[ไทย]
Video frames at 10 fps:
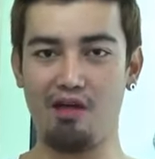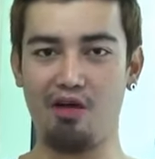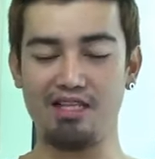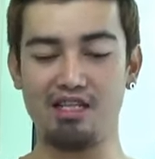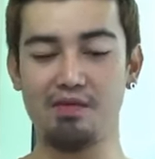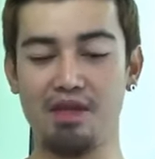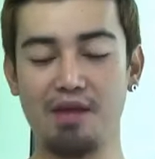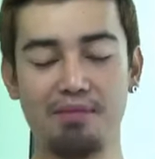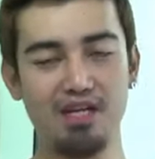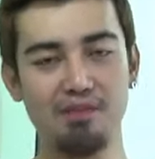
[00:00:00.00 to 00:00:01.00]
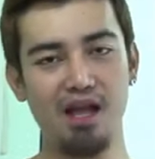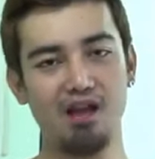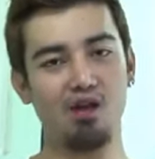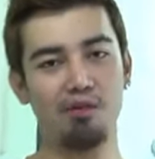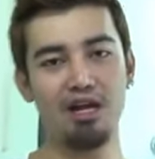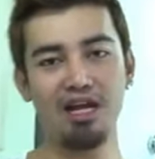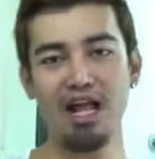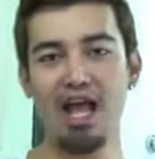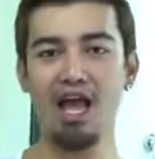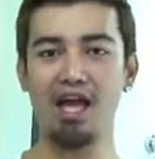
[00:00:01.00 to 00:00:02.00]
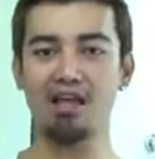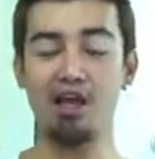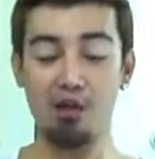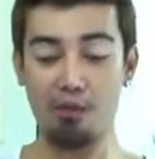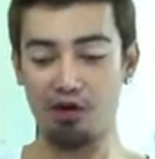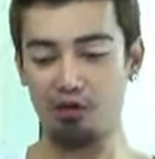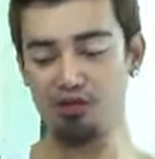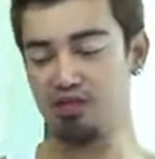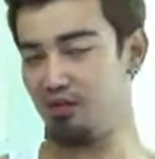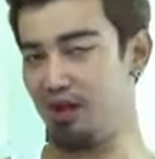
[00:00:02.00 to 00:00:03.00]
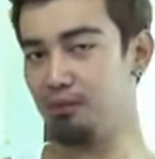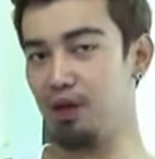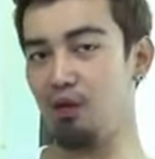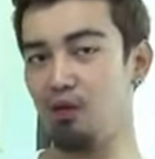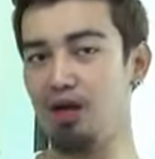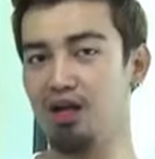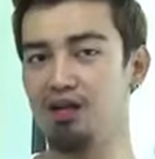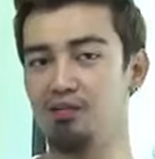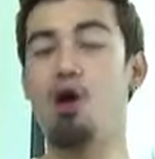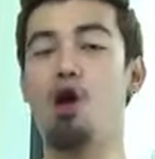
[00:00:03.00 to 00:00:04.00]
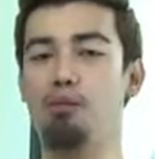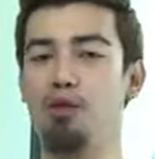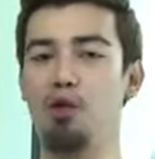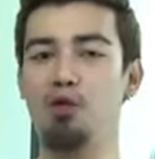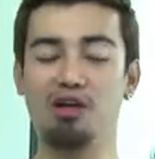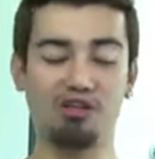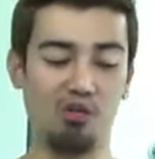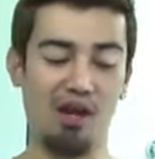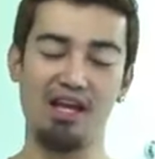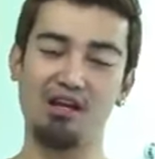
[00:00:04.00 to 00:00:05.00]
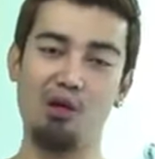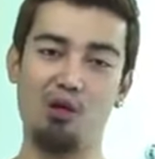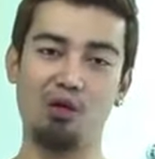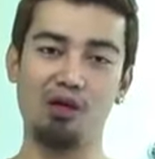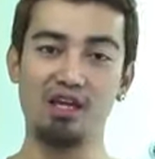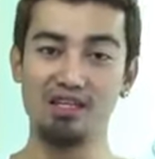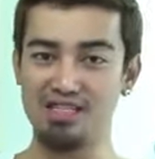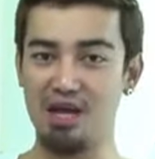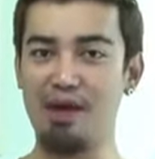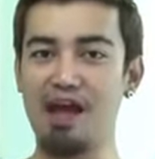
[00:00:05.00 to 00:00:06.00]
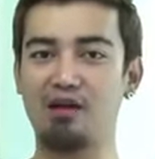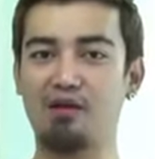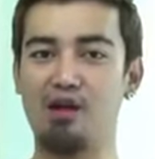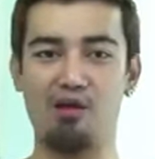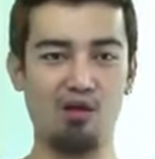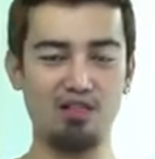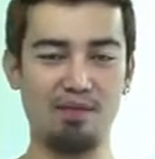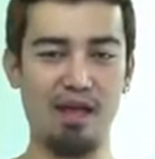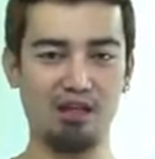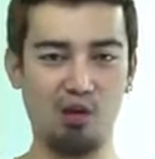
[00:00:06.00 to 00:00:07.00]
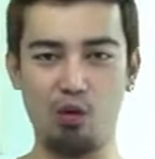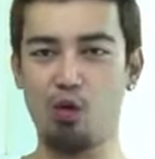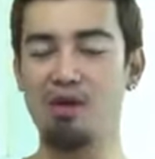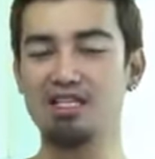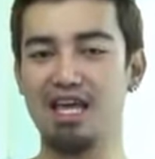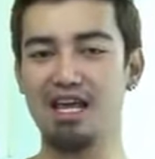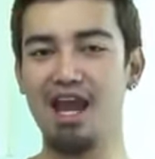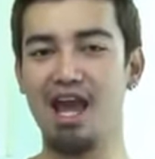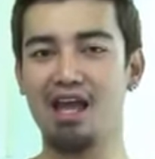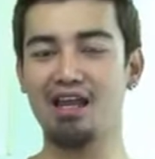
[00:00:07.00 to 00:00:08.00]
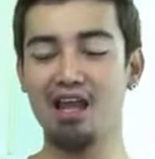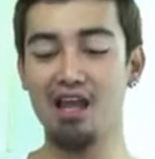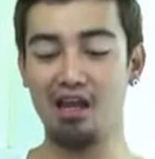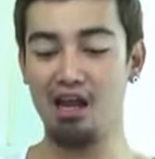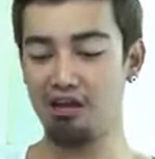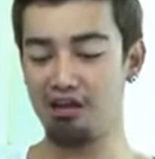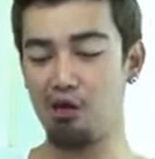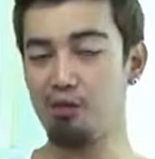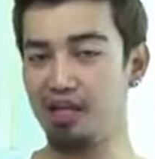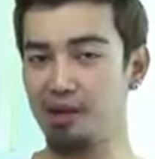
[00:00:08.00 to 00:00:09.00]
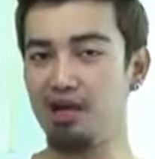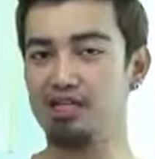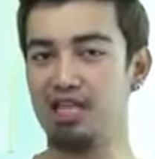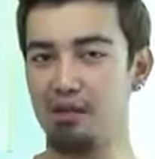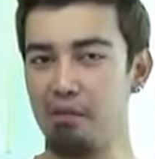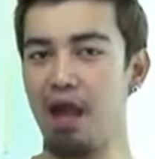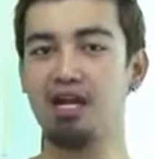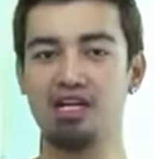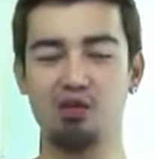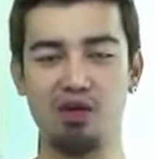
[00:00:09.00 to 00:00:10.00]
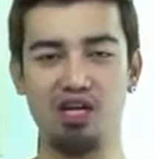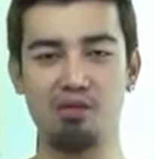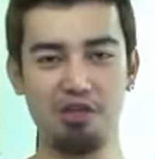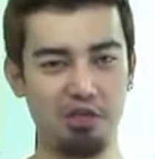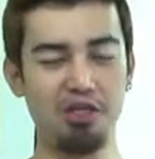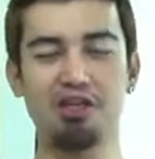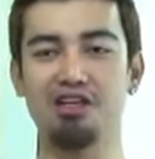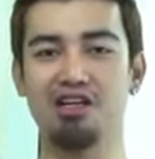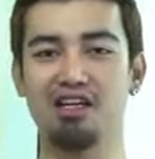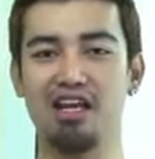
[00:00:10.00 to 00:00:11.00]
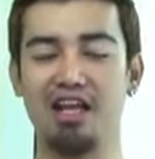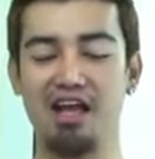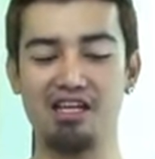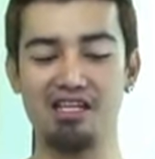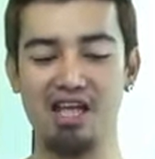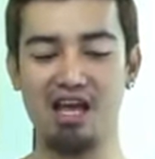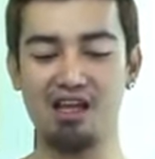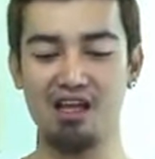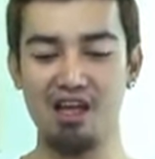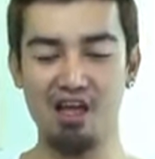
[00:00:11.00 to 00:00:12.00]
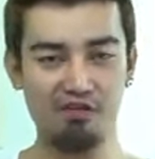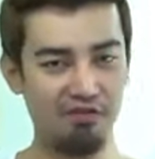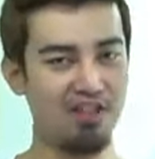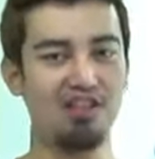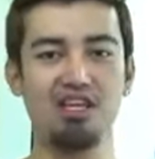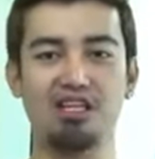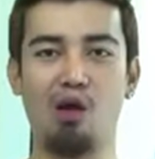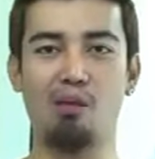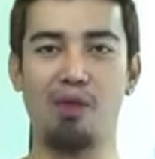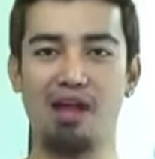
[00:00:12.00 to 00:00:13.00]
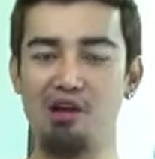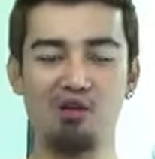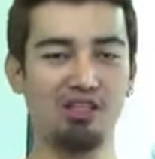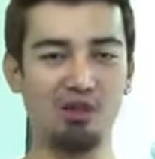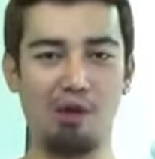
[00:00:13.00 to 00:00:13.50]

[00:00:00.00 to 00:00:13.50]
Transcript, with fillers: เราอาจจะมีการเพิ่มการออกกำลังกายพอเรารู้สึกว่าเราอ่ะผอมลงเราตัวเล็กลงเสื้อผ้าเก่าๆเราก็สามารถขนออกมาใส่ได้และเรามีกำลังใจมากขึ้นกว่าเดิมอีกเยอะเลยในการที่จะฟิตอีกต่อไปลดอีก